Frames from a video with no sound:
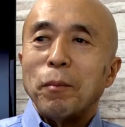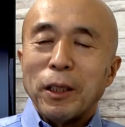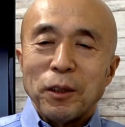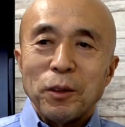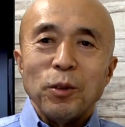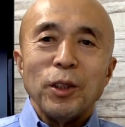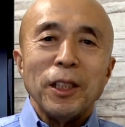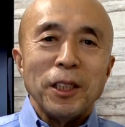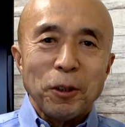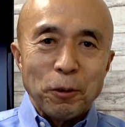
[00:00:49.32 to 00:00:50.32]
まず
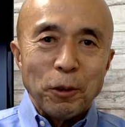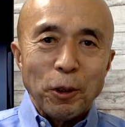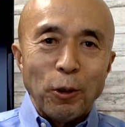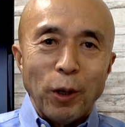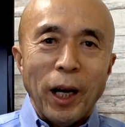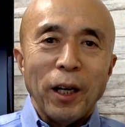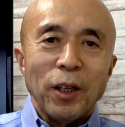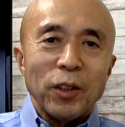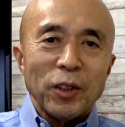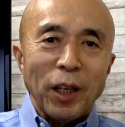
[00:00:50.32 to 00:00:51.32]
飲食業は
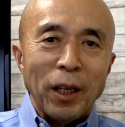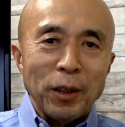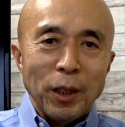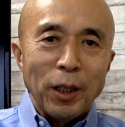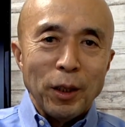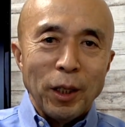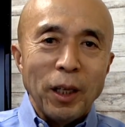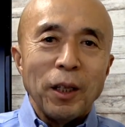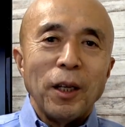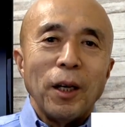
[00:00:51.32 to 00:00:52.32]
3年で
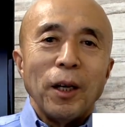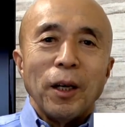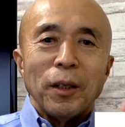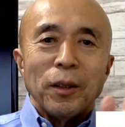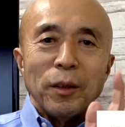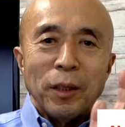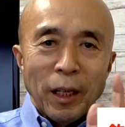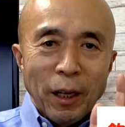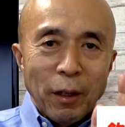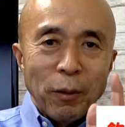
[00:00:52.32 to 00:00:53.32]

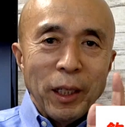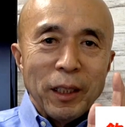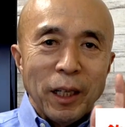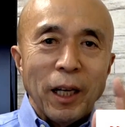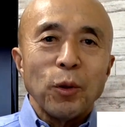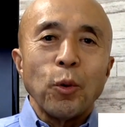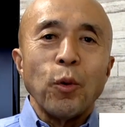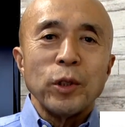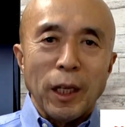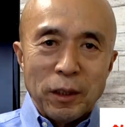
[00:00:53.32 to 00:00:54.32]
7割が倒
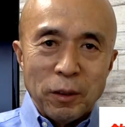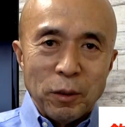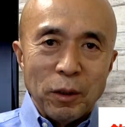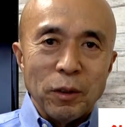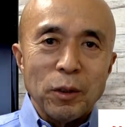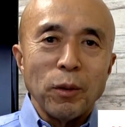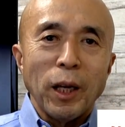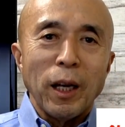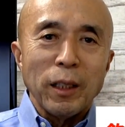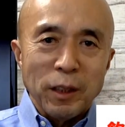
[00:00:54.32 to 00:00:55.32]
産するというそんな
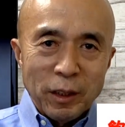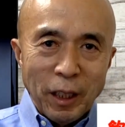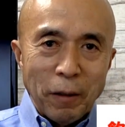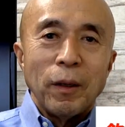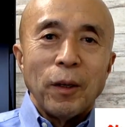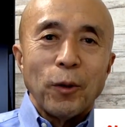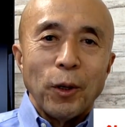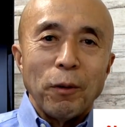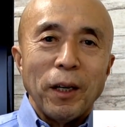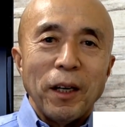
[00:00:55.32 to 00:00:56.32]
話でしたこれ
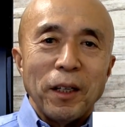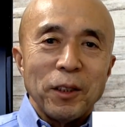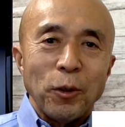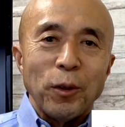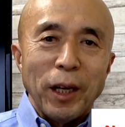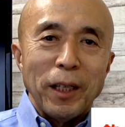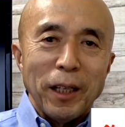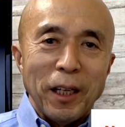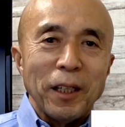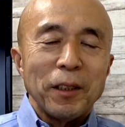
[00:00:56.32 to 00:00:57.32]
は業界
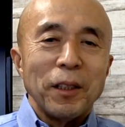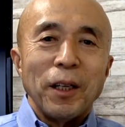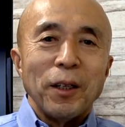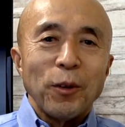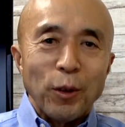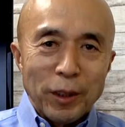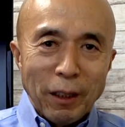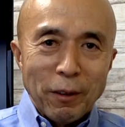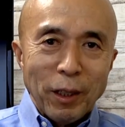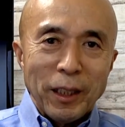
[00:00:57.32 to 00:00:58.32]
やコンサル
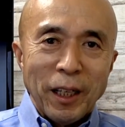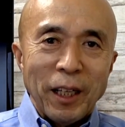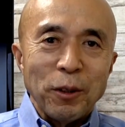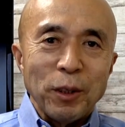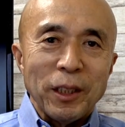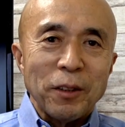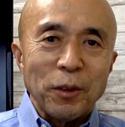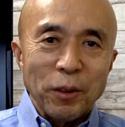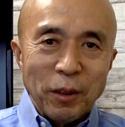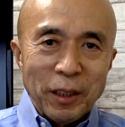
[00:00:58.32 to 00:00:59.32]
の方がよく言ってるこ
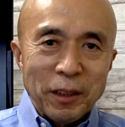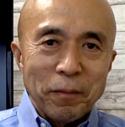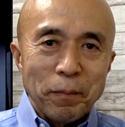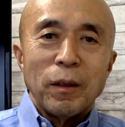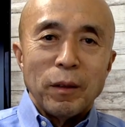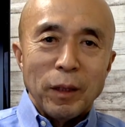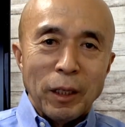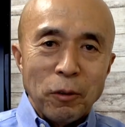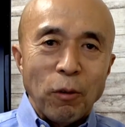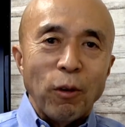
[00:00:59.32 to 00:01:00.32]
とです。なん
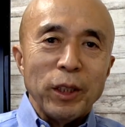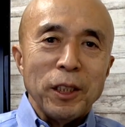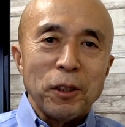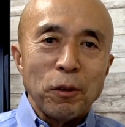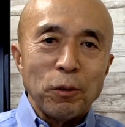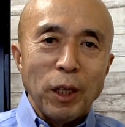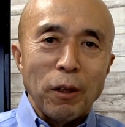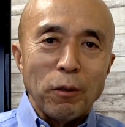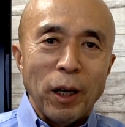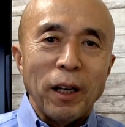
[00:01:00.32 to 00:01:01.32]
と飲食店
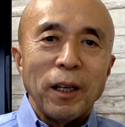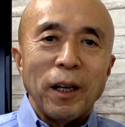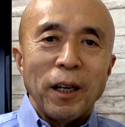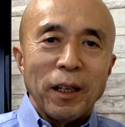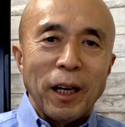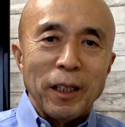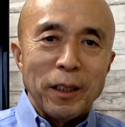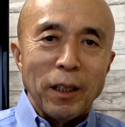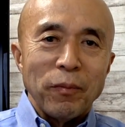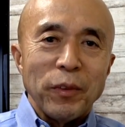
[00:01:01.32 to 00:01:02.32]
は開
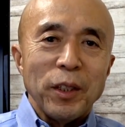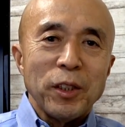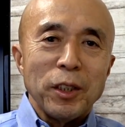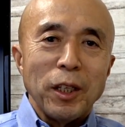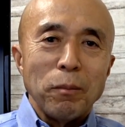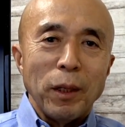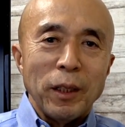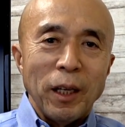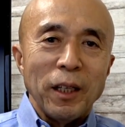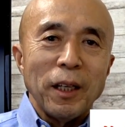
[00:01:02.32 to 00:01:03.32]
店1年目
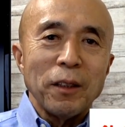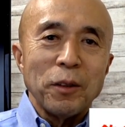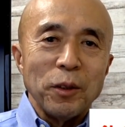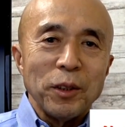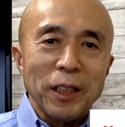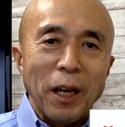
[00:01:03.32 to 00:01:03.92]
で約3